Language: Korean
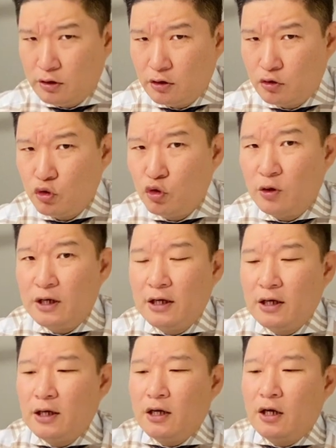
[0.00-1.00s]
그리고
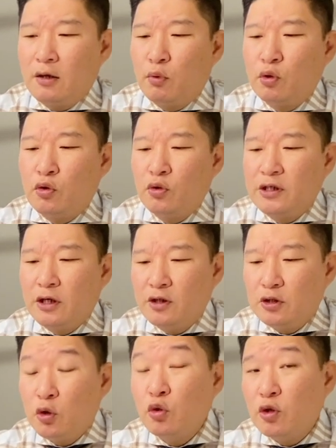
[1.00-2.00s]
어, 보통 이거
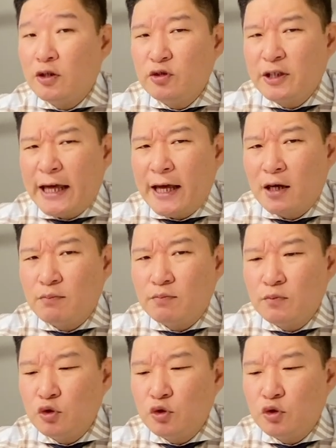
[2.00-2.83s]
이것도 어떤 계약